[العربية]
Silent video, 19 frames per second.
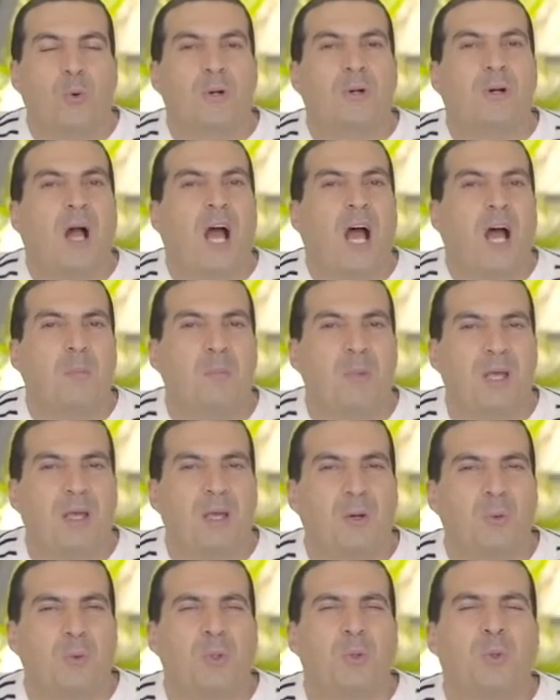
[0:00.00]
والرحمة
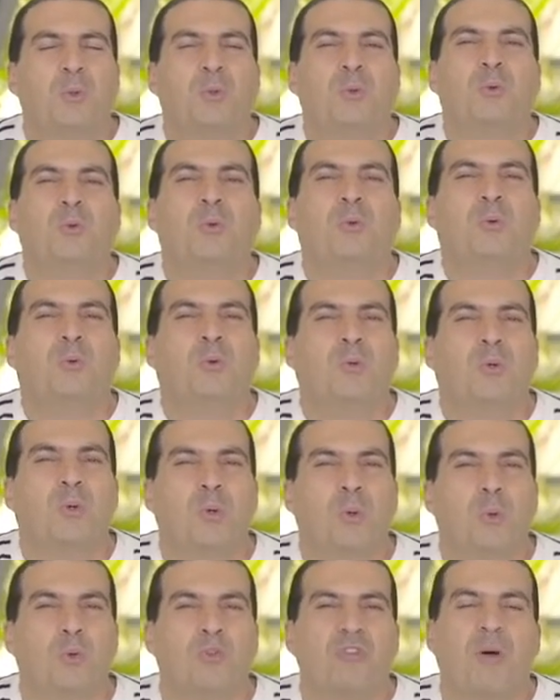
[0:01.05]
والهدوء
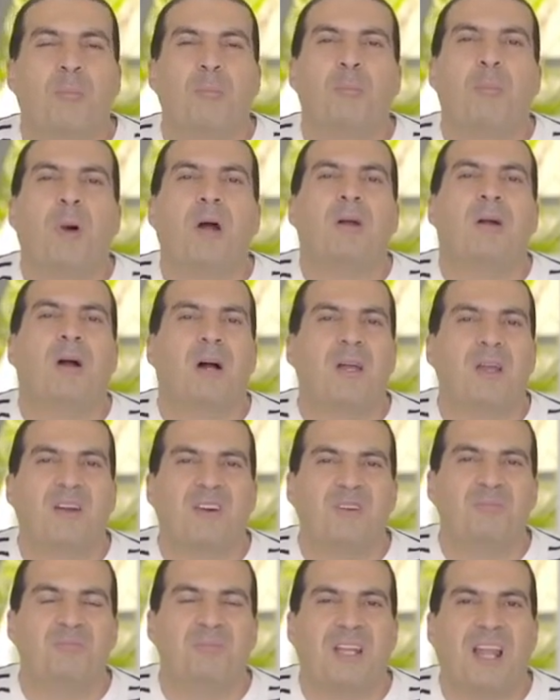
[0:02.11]
وصبرها يا
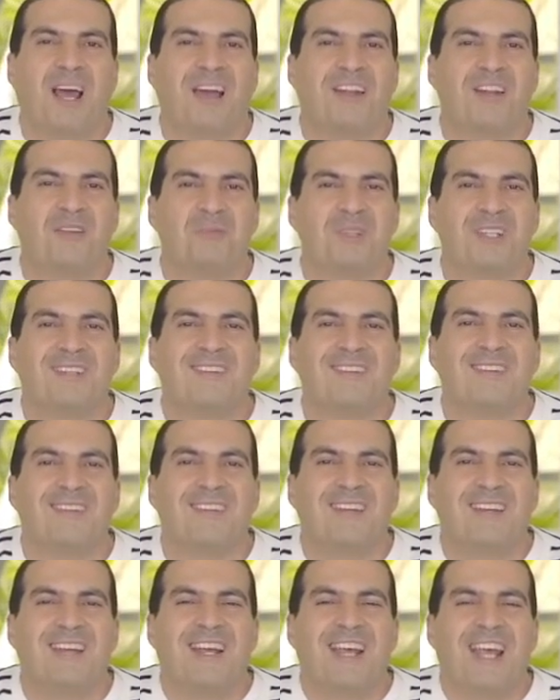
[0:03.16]
رب العالمين
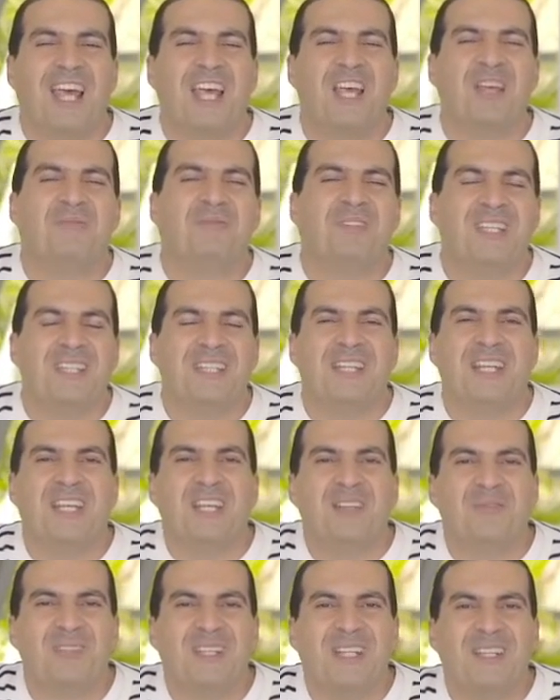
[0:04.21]
آمين
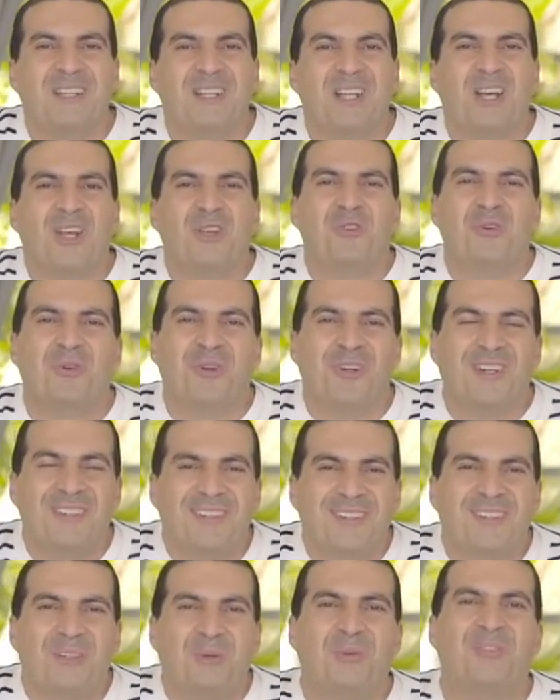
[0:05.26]
آمين
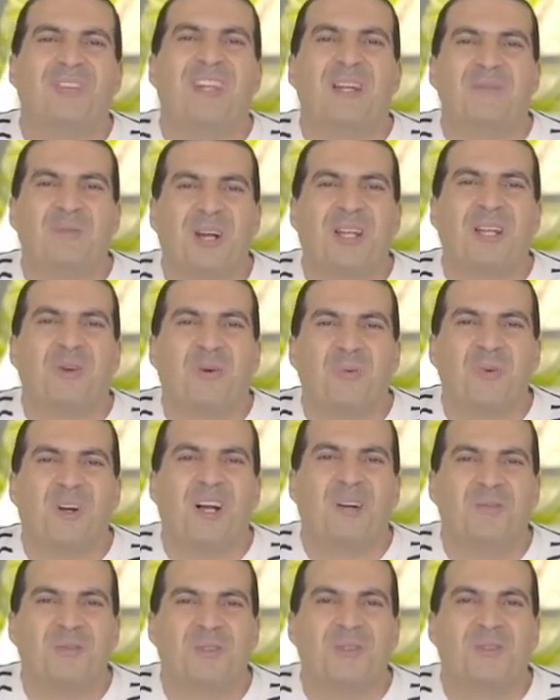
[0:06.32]
شكرا والسلام عليكم
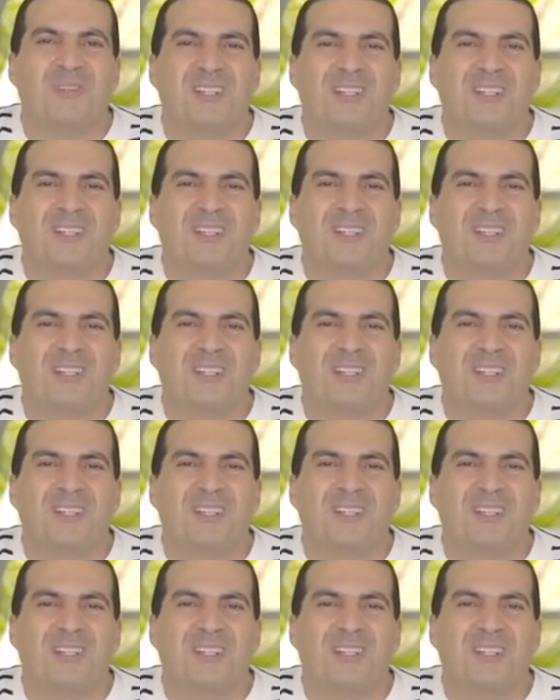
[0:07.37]
ورحمة